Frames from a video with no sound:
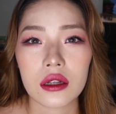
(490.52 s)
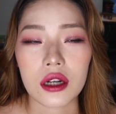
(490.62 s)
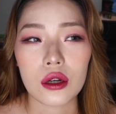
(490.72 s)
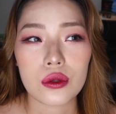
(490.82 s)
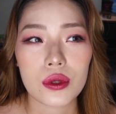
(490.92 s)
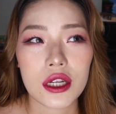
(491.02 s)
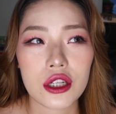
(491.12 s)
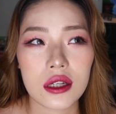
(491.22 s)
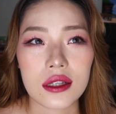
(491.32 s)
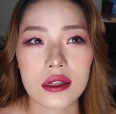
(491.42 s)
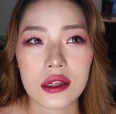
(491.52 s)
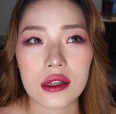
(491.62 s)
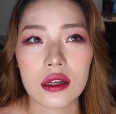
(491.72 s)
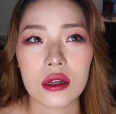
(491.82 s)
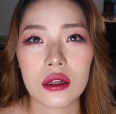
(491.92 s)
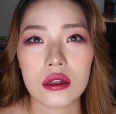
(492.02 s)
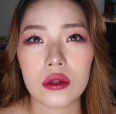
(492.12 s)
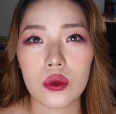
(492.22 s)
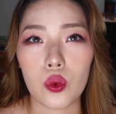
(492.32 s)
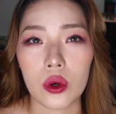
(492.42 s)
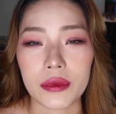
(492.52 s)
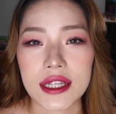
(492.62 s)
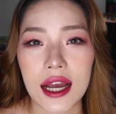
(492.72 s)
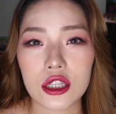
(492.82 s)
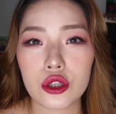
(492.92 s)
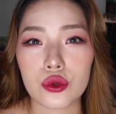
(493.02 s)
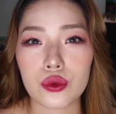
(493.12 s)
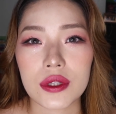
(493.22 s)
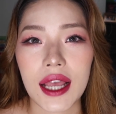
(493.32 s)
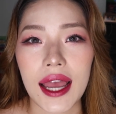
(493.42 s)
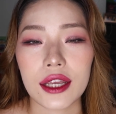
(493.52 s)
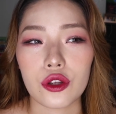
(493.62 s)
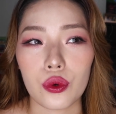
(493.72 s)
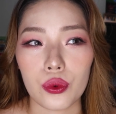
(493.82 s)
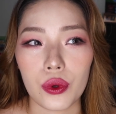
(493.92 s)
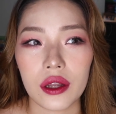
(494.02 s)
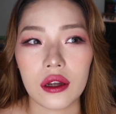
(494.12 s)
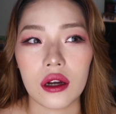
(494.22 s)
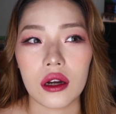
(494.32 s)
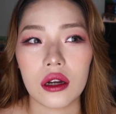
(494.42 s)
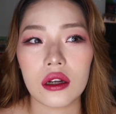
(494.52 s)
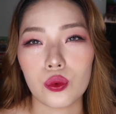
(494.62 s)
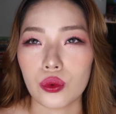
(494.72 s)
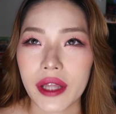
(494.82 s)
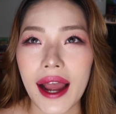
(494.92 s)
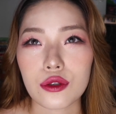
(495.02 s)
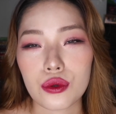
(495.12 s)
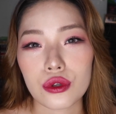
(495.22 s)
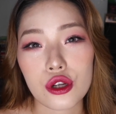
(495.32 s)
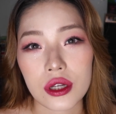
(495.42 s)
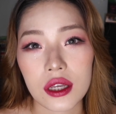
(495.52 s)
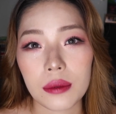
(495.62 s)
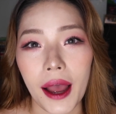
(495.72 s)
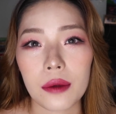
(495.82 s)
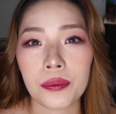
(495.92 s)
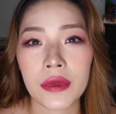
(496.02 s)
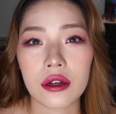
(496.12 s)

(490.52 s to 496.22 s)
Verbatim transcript: 然后就在上个星期，我们家是住在纽约的五大区之一吧。